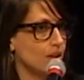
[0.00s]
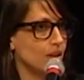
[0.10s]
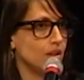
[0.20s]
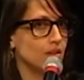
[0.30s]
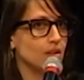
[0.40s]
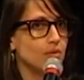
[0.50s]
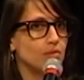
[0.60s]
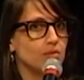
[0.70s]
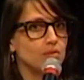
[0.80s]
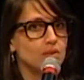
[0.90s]

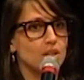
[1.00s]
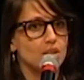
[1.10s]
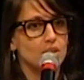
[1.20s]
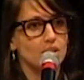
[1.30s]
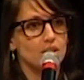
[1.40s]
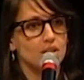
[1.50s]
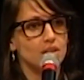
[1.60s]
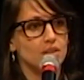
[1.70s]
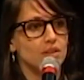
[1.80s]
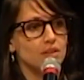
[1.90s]
Então,
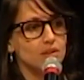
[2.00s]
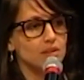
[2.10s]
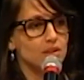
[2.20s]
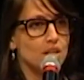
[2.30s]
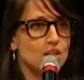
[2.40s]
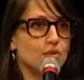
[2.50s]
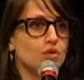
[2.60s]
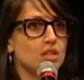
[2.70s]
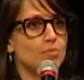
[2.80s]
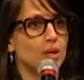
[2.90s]
é, desde
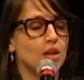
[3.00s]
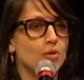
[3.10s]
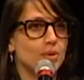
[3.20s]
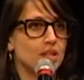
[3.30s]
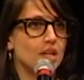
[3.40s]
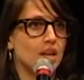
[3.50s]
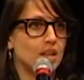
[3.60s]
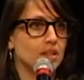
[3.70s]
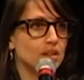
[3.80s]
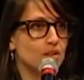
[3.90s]
você pegar uma
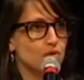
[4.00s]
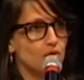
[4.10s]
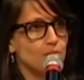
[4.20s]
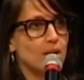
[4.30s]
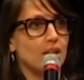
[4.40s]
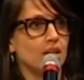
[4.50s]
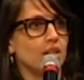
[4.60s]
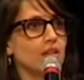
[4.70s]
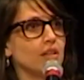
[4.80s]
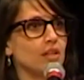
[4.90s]
ideia, transformar
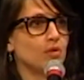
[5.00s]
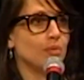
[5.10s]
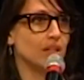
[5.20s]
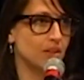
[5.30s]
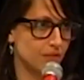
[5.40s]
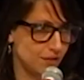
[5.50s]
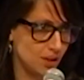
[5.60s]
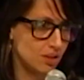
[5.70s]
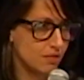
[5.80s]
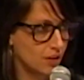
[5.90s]
ela né, numa
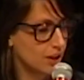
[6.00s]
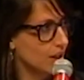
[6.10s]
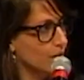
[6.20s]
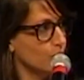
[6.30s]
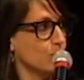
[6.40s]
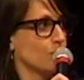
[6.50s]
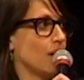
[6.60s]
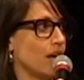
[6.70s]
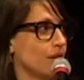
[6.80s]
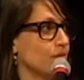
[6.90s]
interface, validar com o
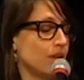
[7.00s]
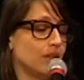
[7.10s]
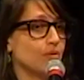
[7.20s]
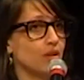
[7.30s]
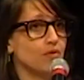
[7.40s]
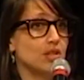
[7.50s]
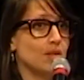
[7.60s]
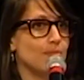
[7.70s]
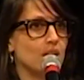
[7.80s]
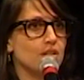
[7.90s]
usuário, até o que
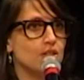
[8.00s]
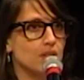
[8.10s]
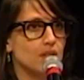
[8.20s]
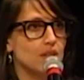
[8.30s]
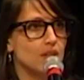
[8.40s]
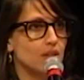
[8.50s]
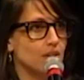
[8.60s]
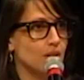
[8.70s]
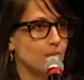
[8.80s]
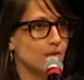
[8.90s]
você mede
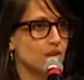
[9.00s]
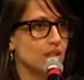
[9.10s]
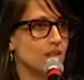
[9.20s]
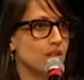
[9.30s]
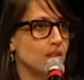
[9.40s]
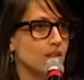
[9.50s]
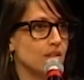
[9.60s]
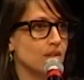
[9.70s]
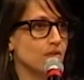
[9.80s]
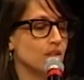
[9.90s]
né, para você ter
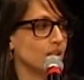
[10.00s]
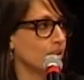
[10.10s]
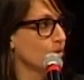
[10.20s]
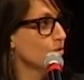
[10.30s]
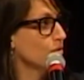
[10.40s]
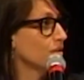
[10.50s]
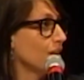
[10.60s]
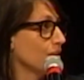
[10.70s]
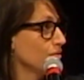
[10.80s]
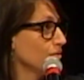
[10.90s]
certeza que você está tendo
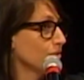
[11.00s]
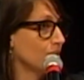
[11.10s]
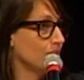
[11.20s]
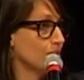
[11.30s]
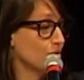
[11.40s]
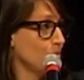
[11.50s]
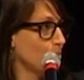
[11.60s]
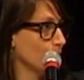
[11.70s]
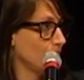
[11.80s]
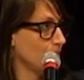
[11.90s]
sucesso no que na sua
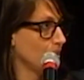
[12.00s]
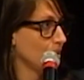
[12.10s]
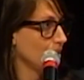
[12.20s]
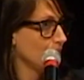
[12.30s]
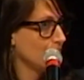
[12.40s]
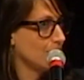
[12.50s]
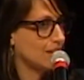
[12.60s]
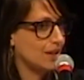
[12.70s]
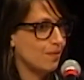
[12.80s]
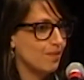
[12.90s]
hipótese,
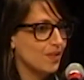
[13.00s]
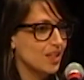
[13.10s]
né?